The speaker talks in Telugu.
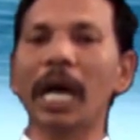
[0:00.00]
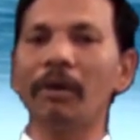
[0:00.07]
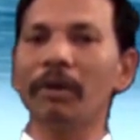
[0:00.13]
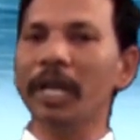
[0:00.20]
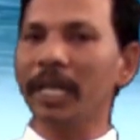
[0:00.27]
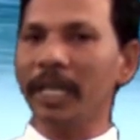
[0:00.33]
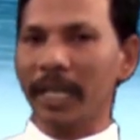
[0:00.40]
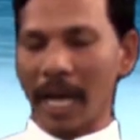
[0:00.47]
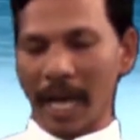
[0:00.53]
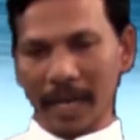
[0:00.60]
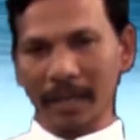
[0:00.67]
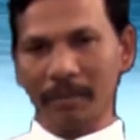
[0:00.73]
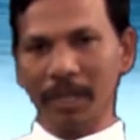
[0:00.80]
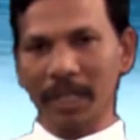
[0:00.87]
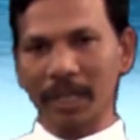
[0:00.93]
రావడానికి
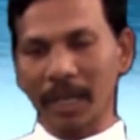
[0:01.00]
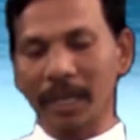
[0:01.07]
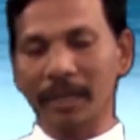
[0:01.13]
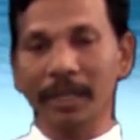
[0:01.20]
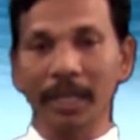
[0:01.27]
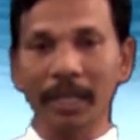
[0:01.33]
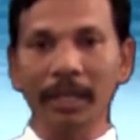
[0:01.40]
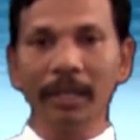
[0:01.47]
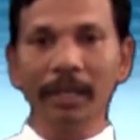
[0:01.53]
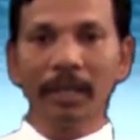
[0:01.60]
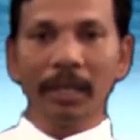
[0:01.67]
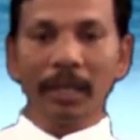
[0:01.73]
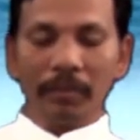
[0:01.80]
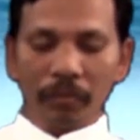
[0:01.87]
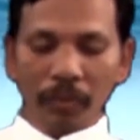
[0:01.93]
కారణం అంటే
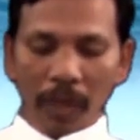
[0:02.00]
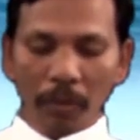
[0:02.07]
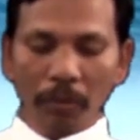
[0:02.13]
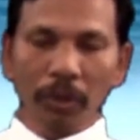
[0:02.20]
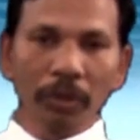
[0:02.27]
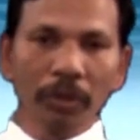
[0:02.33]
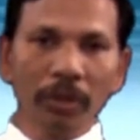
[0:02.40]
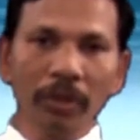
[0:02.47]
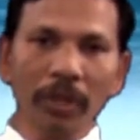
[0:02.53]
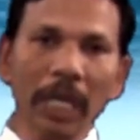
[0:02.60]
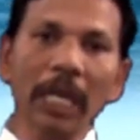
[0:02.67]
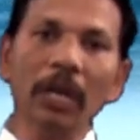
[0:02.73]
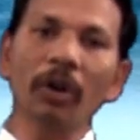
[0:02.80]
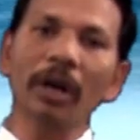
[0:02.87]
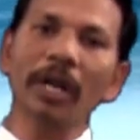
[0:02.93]
దేవుడు
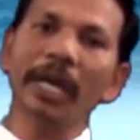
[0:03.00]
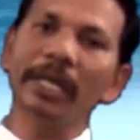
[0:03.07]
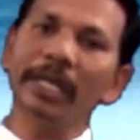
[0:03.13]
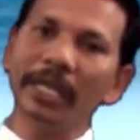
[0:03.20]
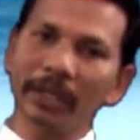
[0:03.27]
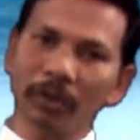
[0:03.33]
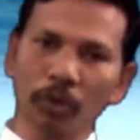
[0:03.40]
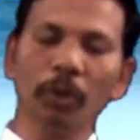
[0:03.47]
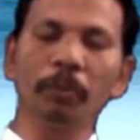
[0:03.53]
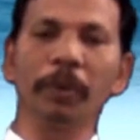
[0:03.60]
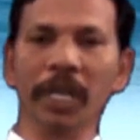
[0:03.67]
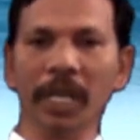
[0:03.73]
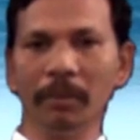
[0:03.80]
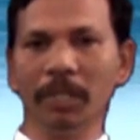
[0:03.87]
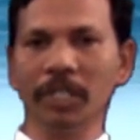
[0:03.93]
ఈ లోకాన్ని ఎంతో
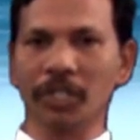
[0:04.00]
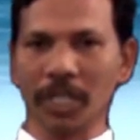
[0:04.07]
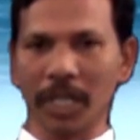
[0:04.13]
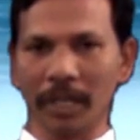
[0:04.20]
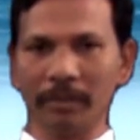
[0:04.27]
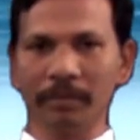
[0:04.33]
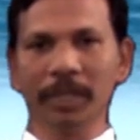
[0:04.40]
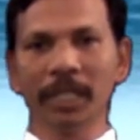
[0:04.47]
ప్రేమించారు